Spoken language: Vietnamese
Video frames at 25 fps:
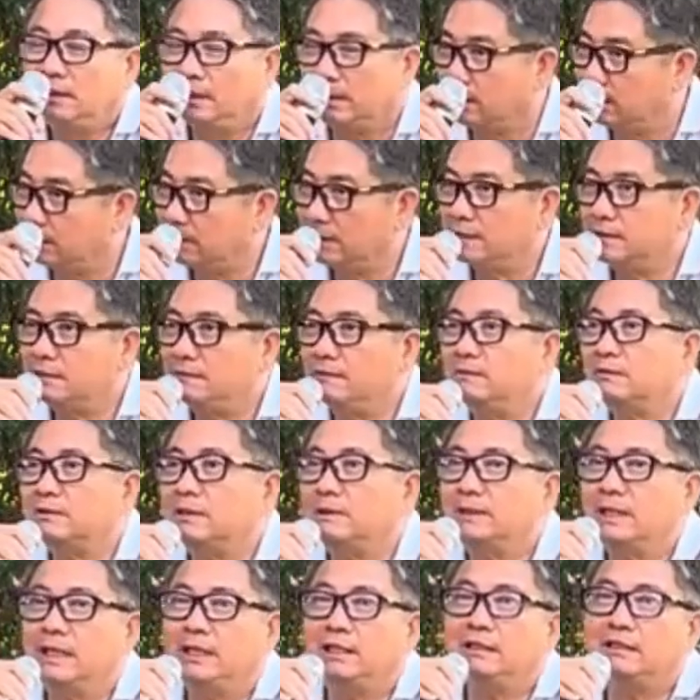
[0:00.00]
nhiều khi thụ
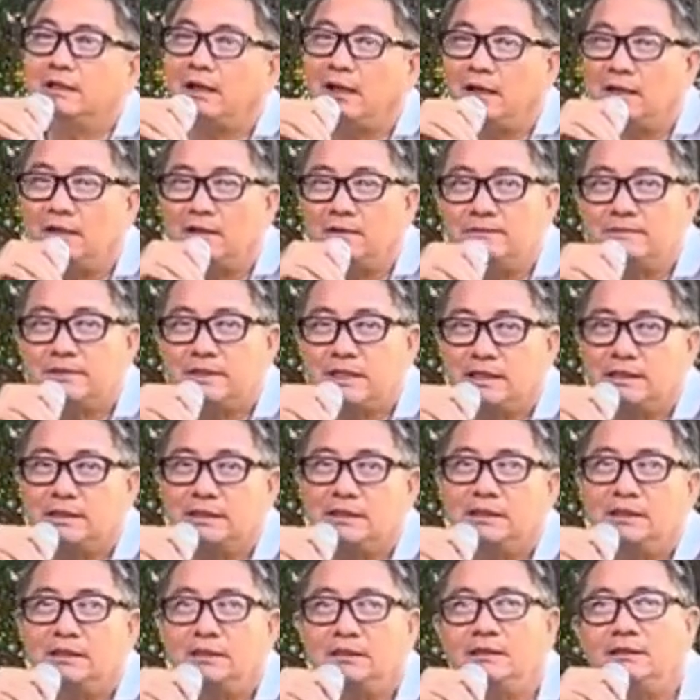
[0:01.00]
thử thử con cũng
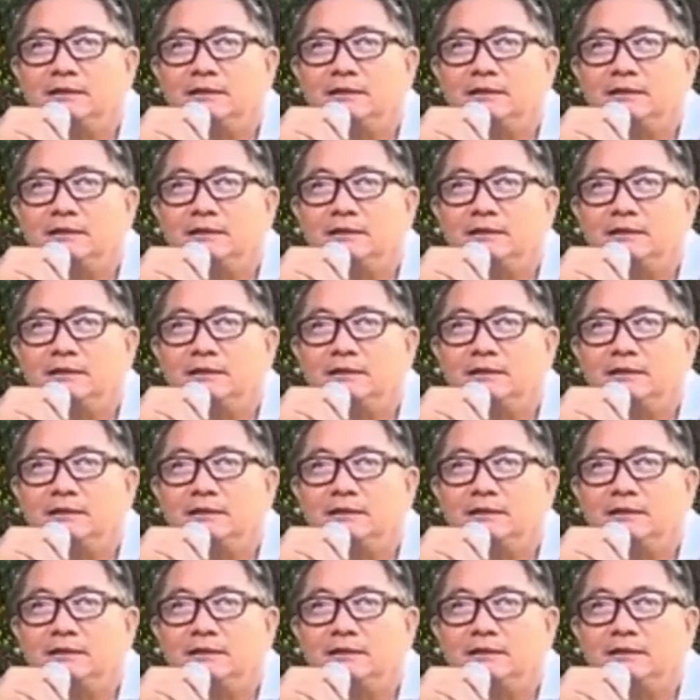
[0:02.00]
chừng nữa